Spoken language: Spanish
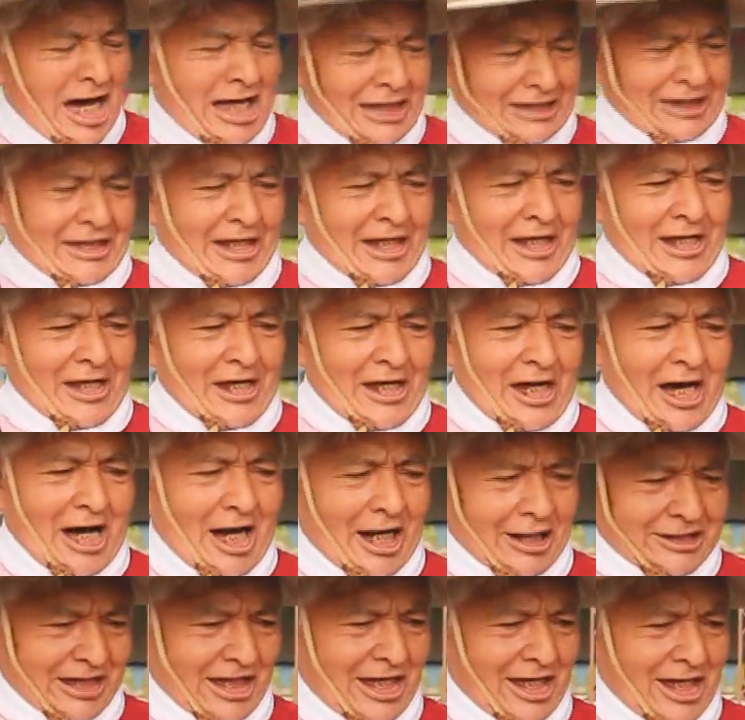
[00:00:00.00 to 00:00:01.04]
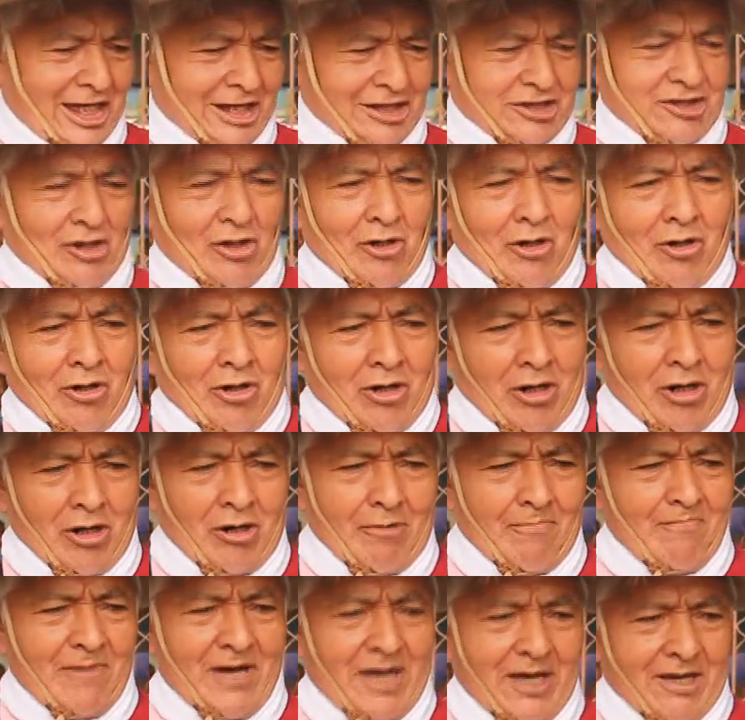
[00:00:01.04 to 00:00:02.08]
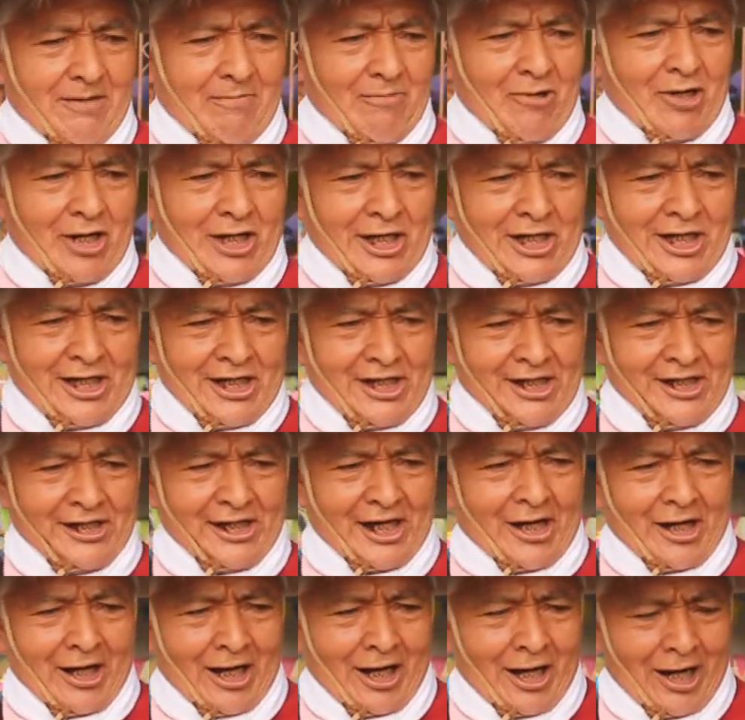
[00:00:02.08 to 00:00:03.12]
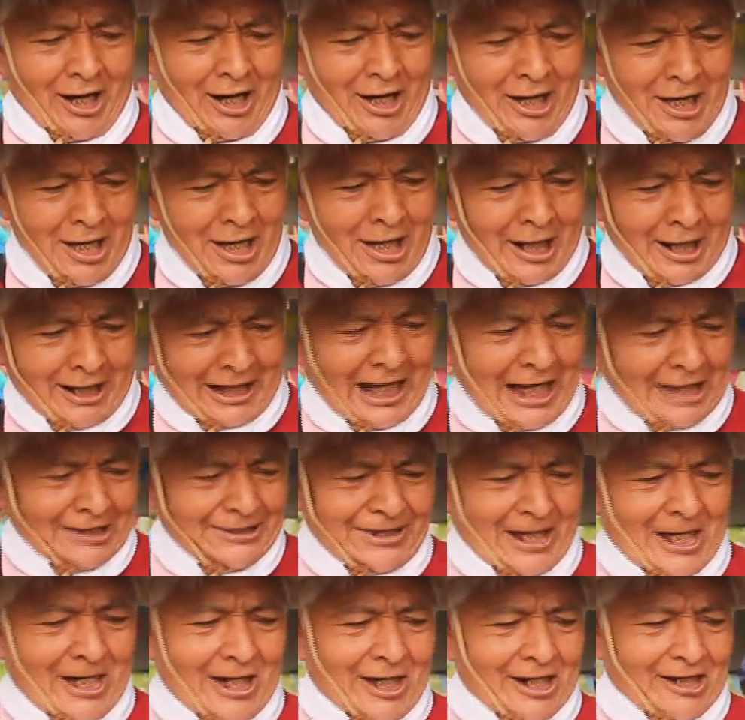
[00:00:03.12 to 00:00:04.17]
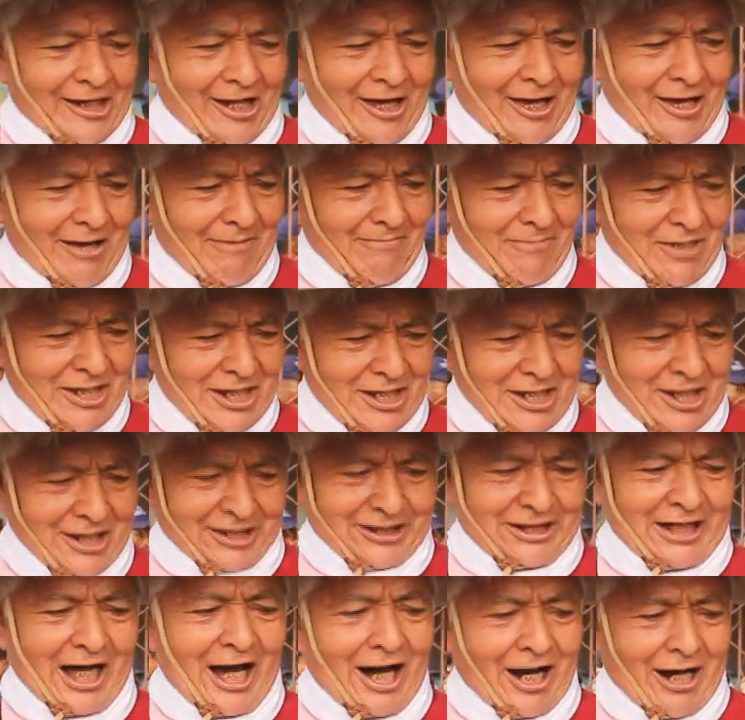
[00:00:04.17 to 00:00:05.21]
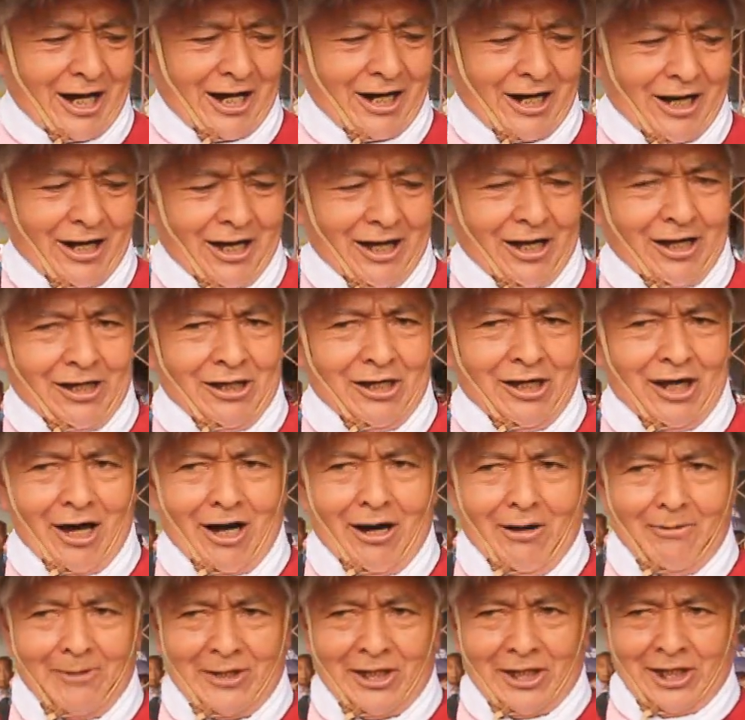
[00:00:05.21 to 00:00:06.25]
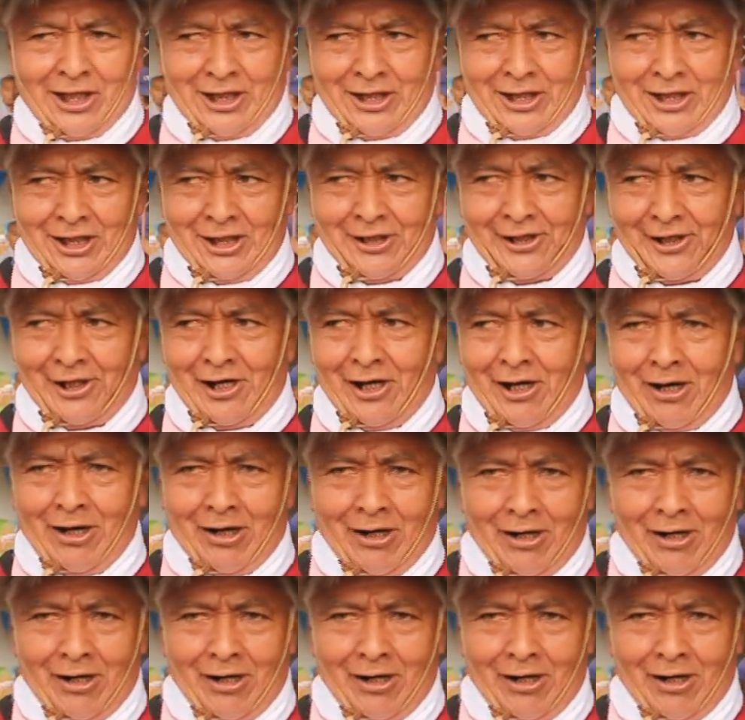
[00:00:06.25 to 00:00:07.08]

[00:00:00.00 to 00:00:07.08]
El día que yo me muera, cantaré mi calavera.